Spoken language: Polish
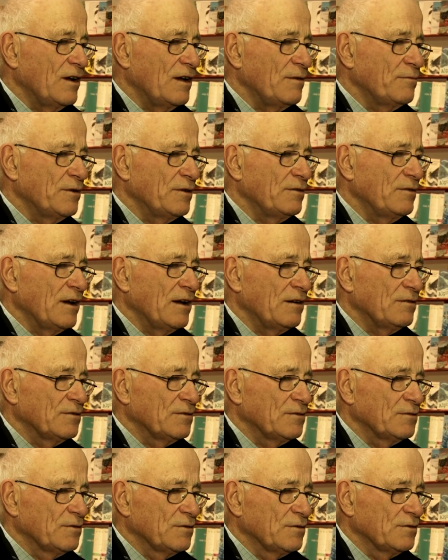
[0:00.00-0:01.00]
ogóle była e,
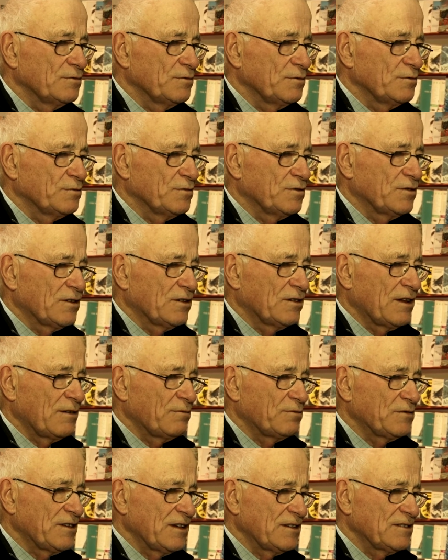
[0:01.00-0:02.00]

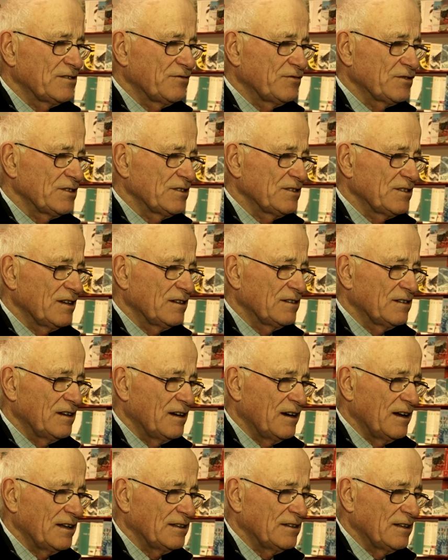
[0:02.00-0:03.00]
te, te, wszystkie
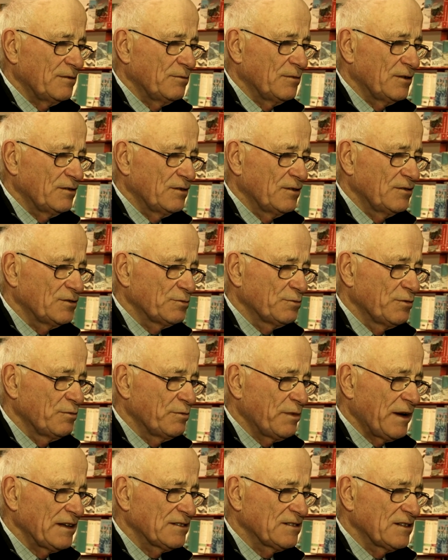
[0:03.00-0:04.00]
te lata mojej
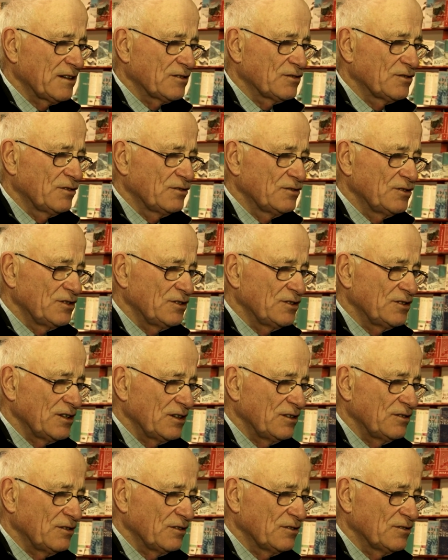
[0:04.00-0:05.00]
współpracy aż do
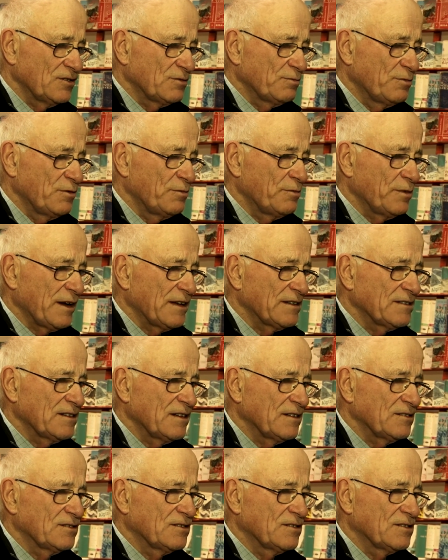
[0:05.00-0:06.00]
dzisiaj to jest
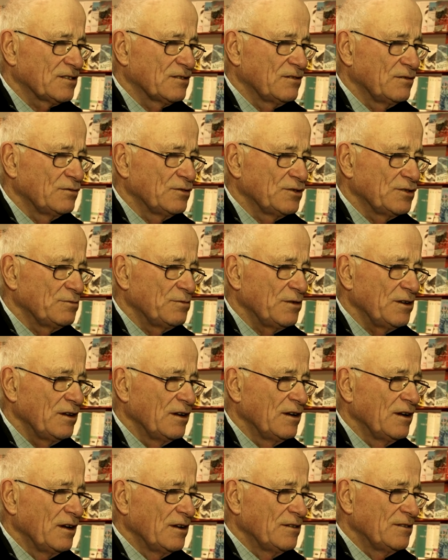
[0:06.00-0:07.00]
współpraca z ludźmi,
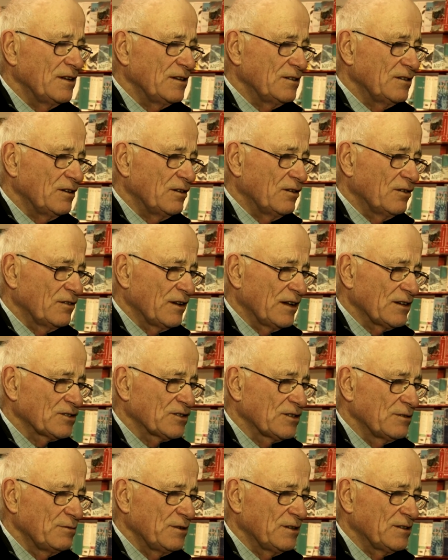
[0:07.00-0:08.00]
nie tylko
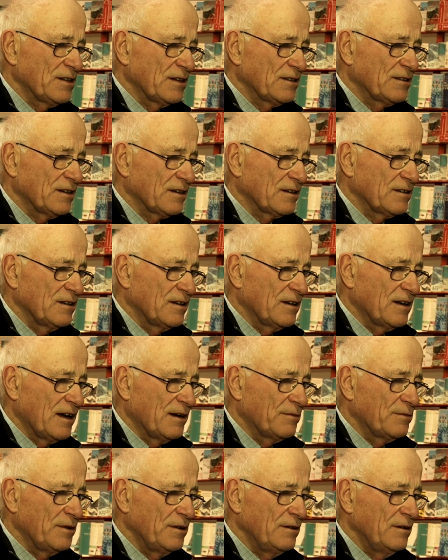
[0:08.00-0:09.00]
naszymi
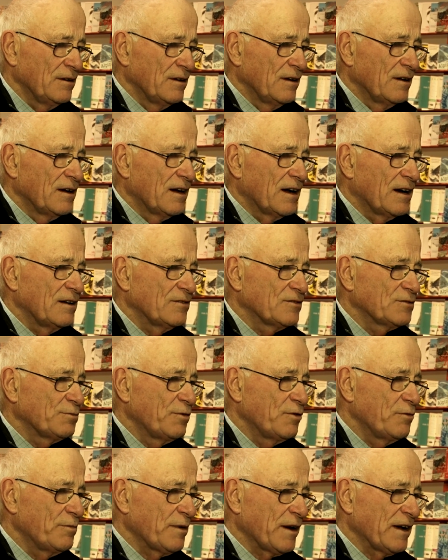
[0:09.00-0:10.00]
taternikami, ale
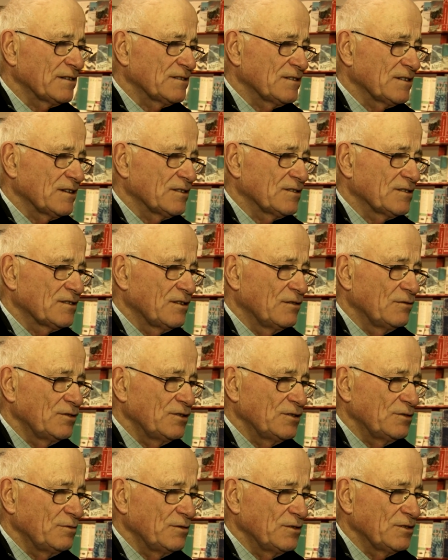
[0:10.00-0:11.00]
współpraca z
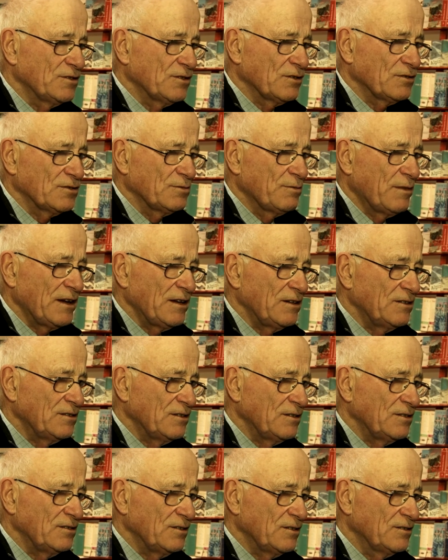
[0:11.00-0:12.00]
ludźmi z
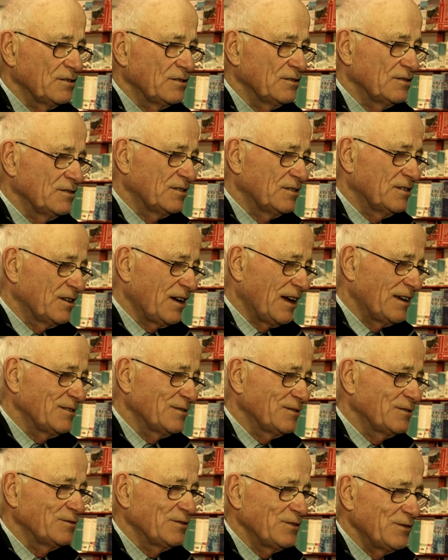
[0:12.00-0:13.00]
rozmaitych
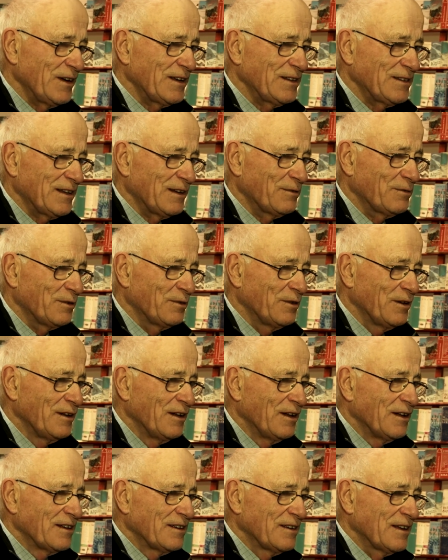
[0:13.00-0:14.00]
krańców świata, bo
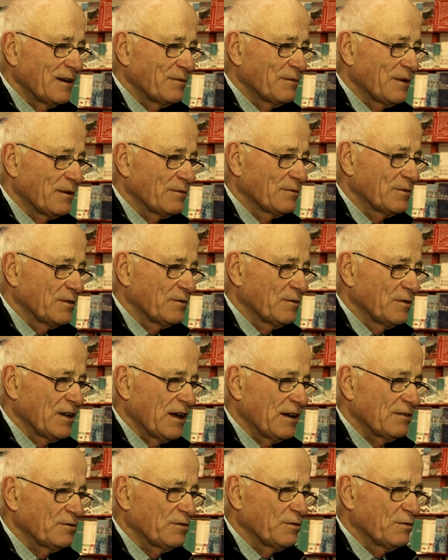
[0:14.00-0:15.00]
ja mam,
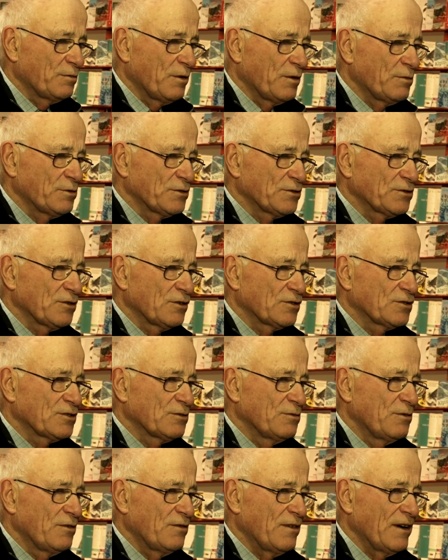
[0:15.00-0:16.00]
ja po prostu
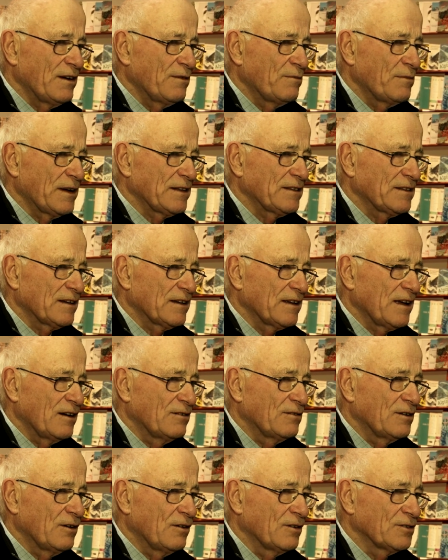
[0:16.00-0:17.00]
otrzymywałem
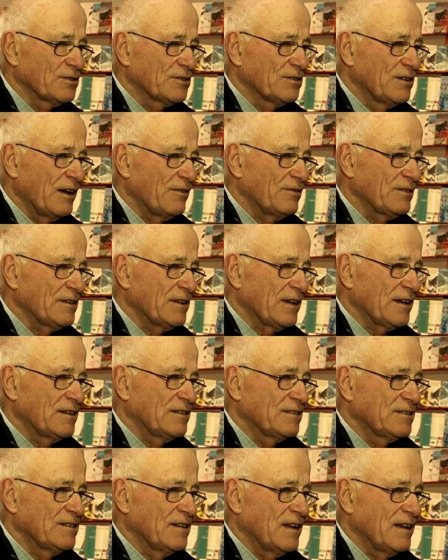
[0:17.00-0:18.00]
materiały od nawet
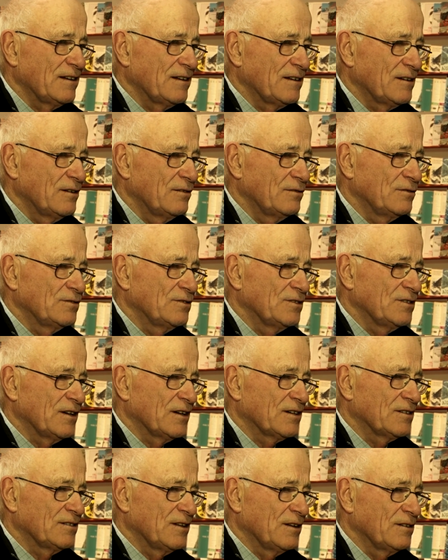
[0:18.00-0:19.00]
takich znanych ludzi
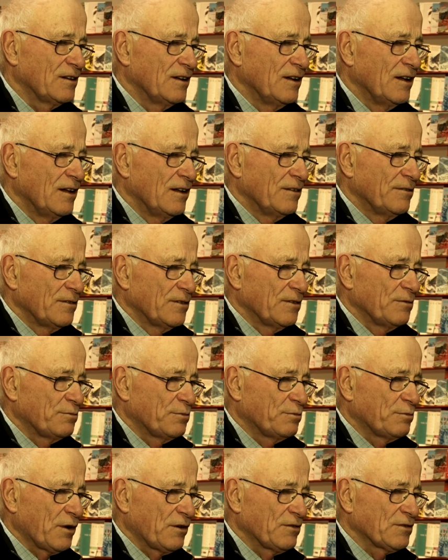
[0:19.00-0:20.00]
jak gdy
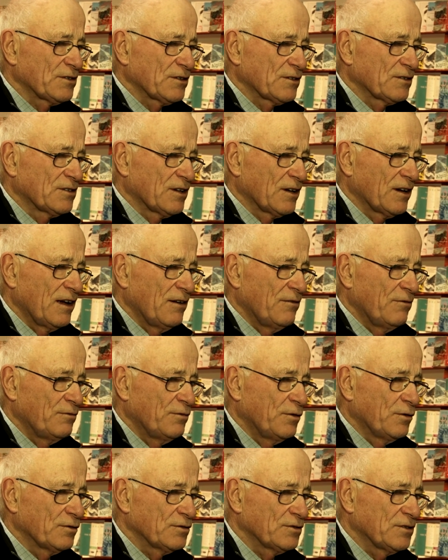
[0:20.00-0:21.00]
profesor
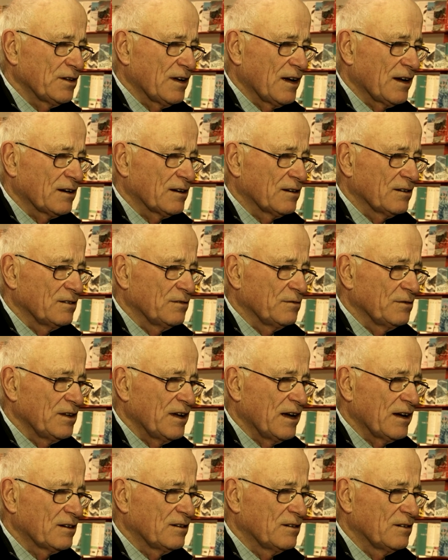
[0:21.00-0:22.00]
Dremfurt, jak,
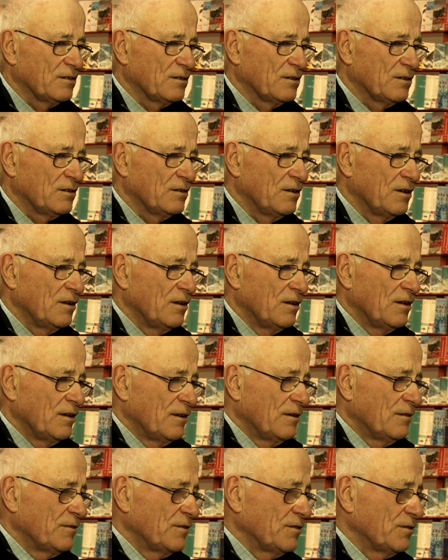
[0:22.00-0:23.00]
jak
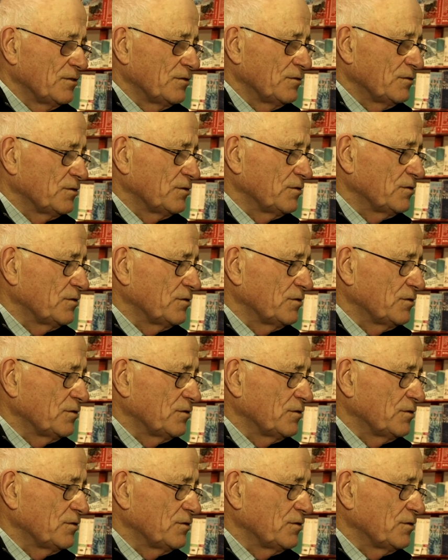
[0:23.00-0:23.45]
i,